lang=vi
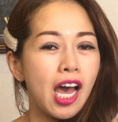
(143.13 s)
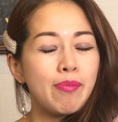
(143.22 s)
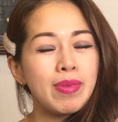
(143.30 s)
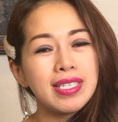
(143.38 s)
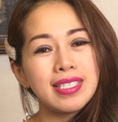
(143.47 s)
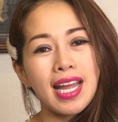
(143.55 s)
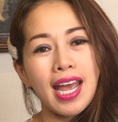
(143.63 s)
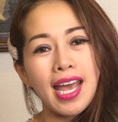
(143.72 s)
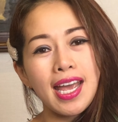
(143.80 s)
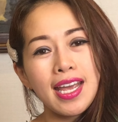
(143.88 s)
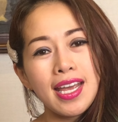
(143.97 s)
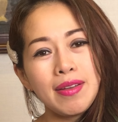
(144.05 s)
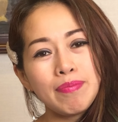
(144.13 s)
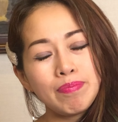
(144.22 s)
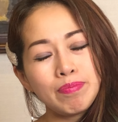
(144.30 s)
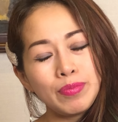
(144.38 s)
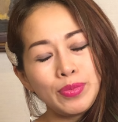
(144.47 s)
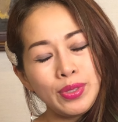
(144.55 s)
mình sẽ
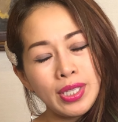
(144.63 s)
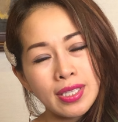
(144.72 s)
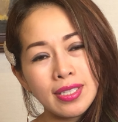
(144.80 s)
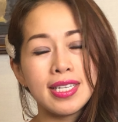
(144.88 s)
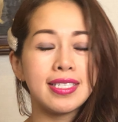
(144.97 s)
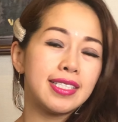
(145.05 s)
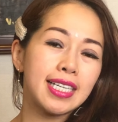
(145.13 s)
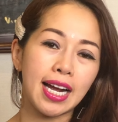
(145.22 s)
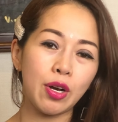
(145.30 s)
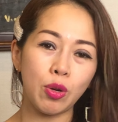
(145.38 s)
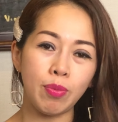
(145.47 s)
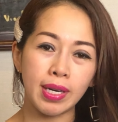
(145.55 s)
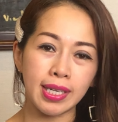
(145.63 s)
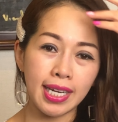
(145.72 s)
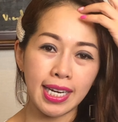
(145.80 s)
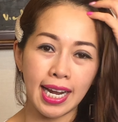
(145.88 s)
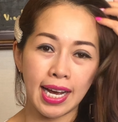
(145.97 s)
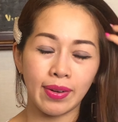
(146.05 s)
giữ gìn răng của mình
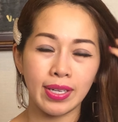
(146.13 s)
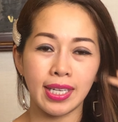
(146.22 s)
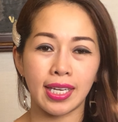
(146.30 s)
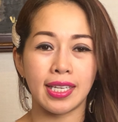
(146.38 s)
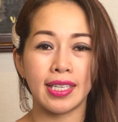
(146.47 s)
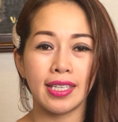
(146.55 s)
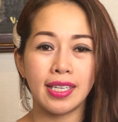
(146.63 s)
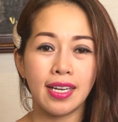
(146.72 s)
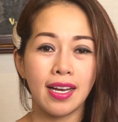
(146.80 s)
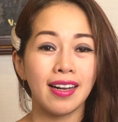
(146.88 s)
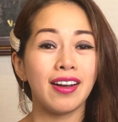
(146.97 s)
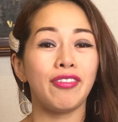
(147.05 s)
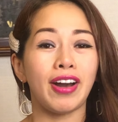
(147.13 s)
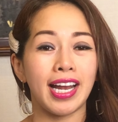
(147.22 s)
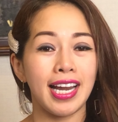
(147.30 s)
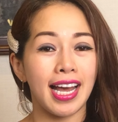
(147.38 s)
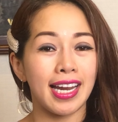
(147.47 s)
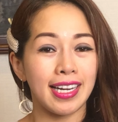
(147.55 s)
khi nào các anh chị có
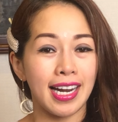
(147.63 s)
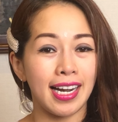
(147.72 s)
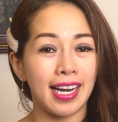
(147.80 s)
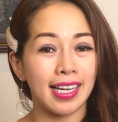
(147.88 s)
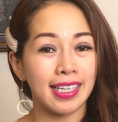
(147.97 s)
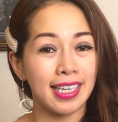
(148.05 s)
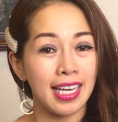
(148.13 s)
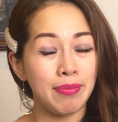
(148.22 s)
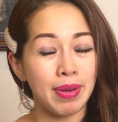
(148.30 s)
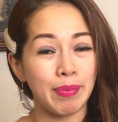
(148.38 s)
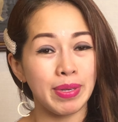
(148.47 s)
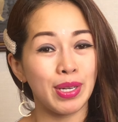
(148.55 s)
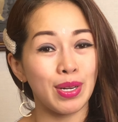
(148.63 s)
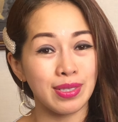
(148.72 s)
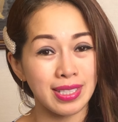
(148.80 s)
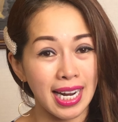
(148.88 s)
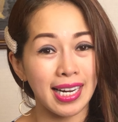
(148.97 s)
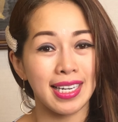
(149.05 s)
phải là rằng là khi mà mình còn
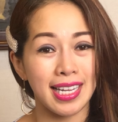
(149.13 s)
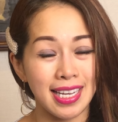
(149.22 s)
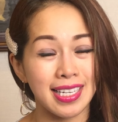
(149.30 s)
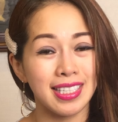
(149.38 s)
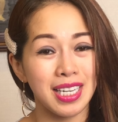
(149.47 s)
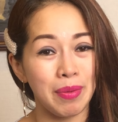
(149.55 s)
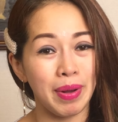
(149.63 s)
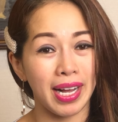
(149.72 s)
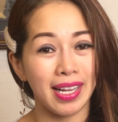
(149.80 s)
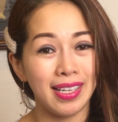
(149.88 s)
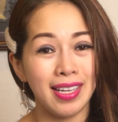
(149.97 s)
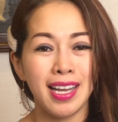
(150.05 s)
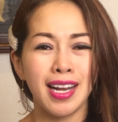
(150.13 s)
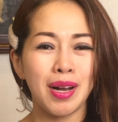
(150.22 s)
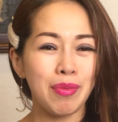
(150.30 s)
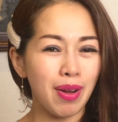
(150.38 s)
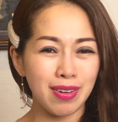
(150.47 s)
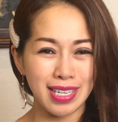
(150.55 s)
răng để giữ không ạ?
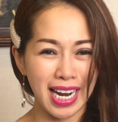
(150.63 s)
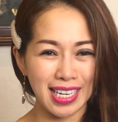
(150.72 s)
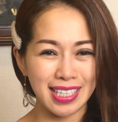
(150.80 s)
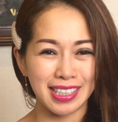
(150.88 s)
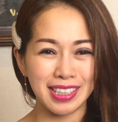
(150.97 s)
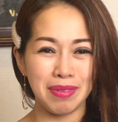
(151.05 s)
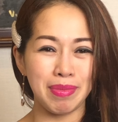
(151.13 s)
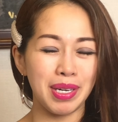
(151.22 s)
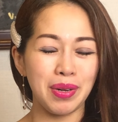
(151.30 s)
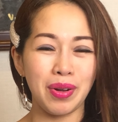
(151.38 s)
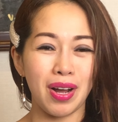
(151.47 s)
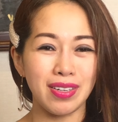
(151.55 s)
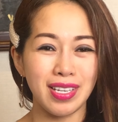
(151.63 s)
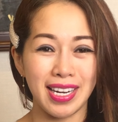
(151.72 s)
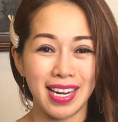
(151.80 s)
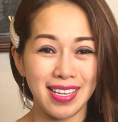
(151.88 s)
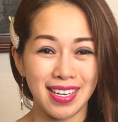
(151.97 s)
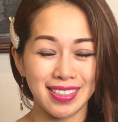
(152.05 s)
Không còn răng nữa thì mình đâu còn gì
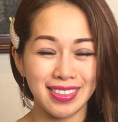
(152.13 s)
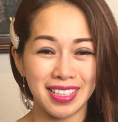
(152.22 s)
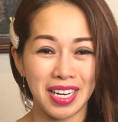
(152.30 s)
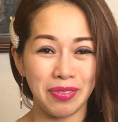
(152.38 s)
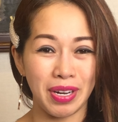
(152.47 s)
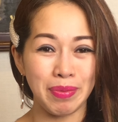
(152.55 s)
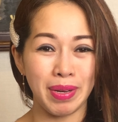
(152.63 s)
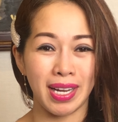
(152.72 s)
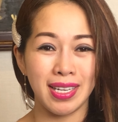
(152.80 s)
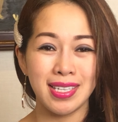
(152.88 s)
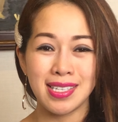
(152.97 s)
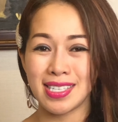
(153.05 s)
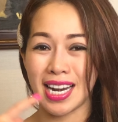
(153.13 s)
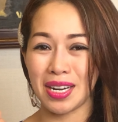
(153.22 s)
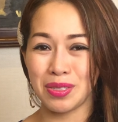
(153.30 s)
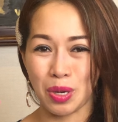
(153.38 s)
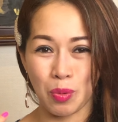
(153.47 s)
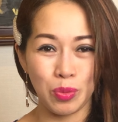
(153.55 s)
để giữ nữa đâu phải không ạ?
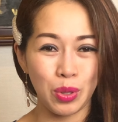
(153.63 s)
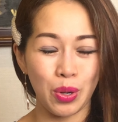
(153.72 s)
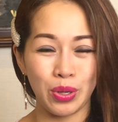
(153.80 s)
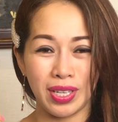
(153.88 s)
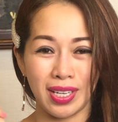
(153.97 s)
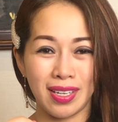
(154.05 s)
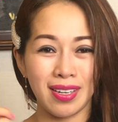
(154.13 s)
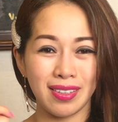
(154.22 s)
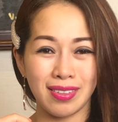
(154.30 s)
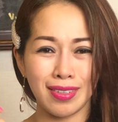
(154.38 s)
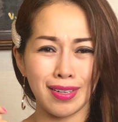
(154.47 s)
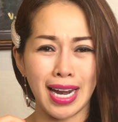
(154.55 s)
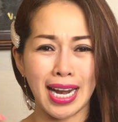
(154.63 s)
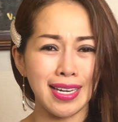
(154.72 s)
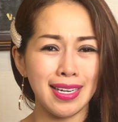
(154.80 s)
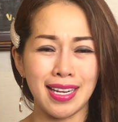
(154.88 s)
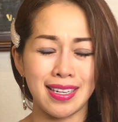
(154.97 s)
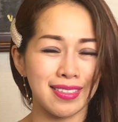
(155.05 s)
Răng rụng rồi thì có có đánh
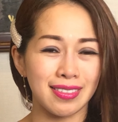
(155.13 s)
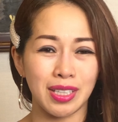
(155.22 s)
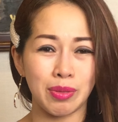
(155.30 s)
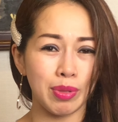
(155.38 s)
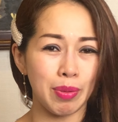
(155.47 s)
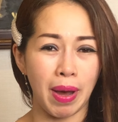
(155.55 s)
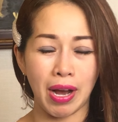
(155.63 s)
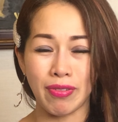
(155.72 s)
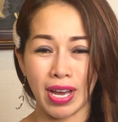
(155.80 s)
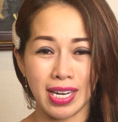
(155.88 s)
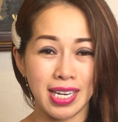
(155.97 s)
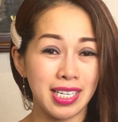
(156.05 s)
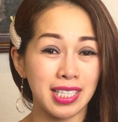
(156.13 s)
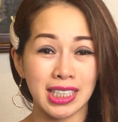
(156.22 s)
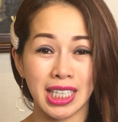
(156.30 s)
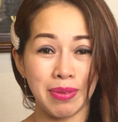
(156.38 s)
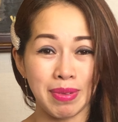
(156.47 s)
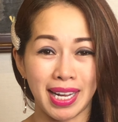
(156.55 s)
gì được nữa không? Có bảo vệ gì được
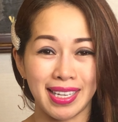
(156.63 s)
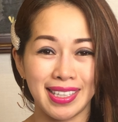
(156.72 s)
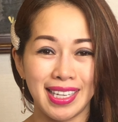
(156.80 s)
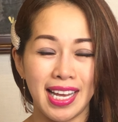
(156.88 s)
nữa không ạ?